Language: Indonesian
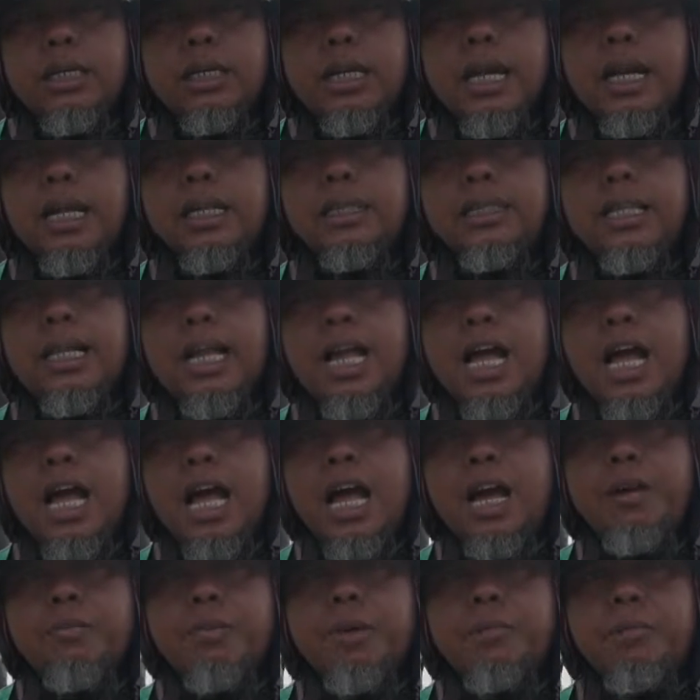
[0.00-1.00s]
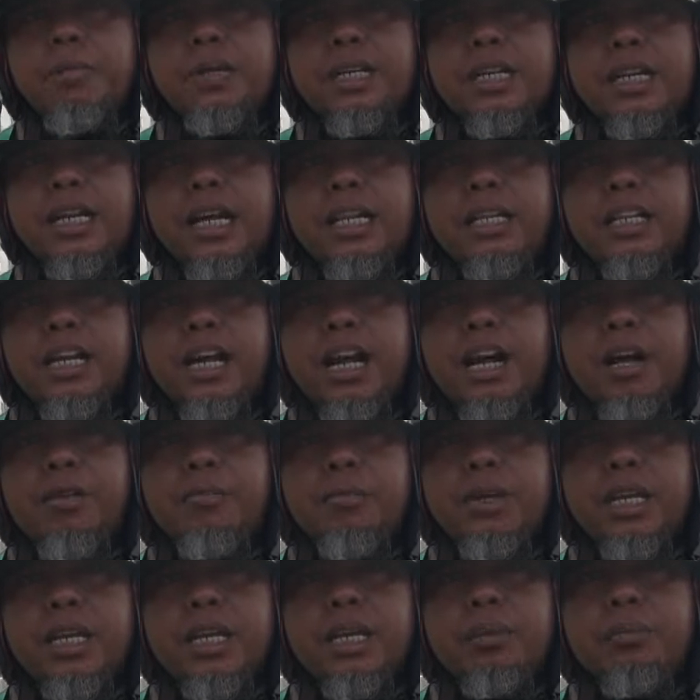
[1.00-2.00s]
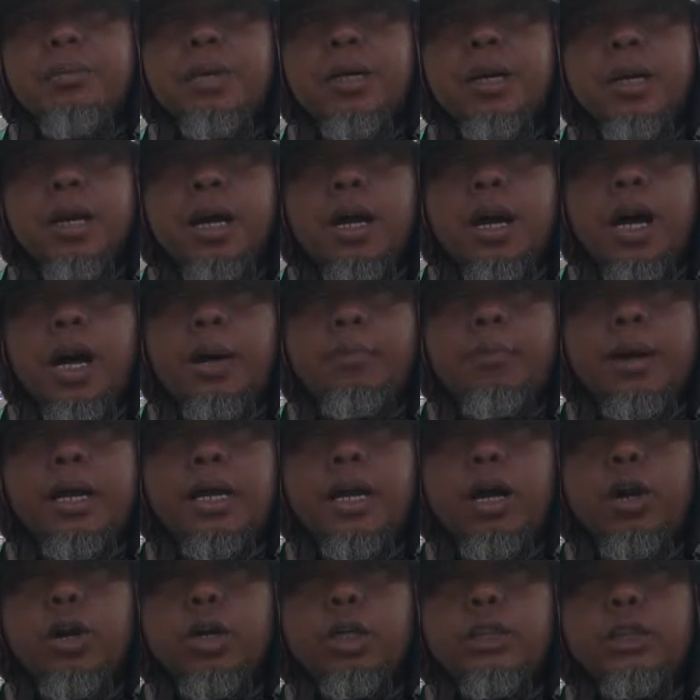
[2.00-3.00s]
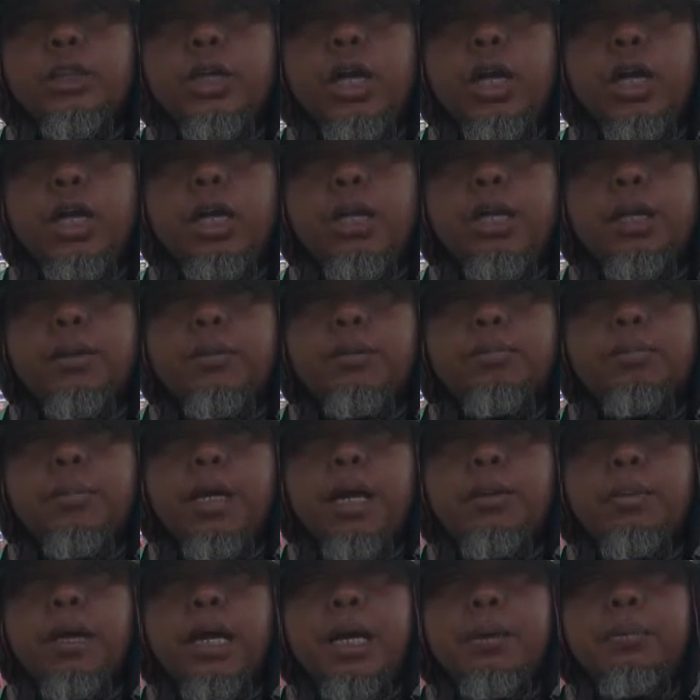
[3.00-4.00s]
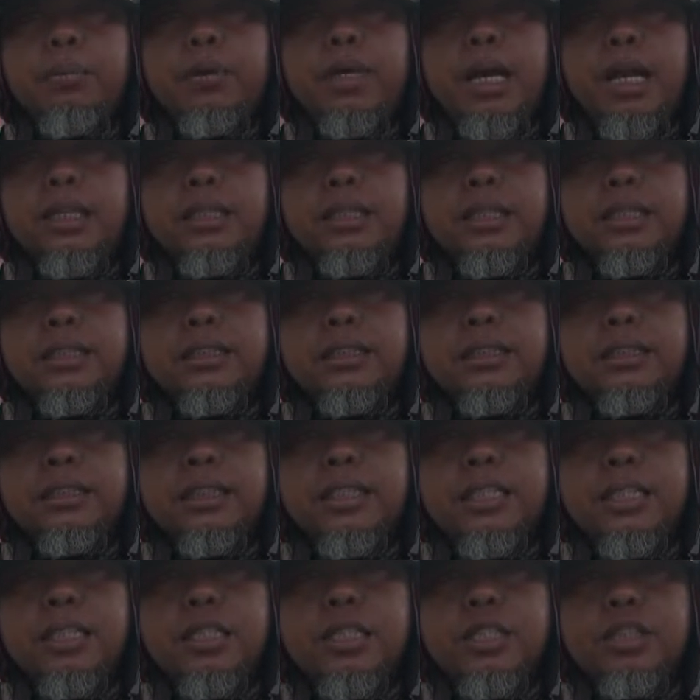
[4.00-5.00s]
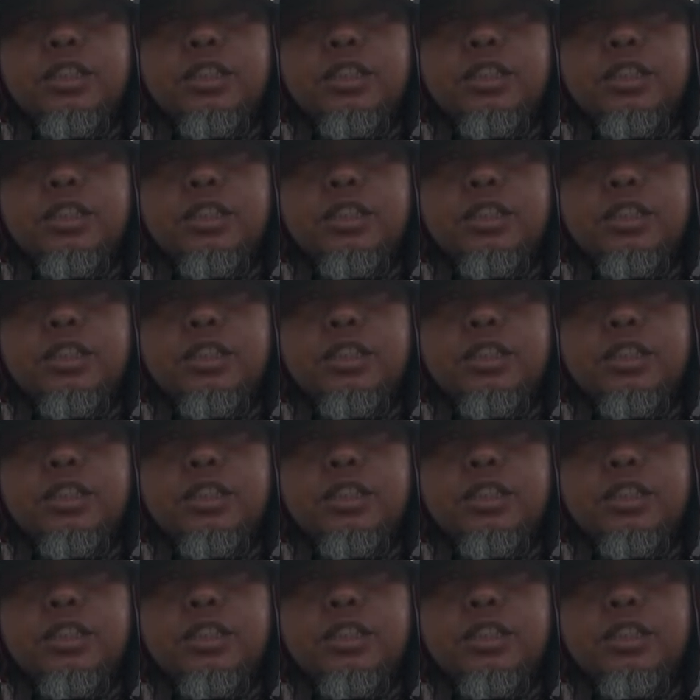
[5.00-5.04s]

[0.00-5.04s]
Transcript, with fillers: yang telah memberikan kami para ojol BBM gratis.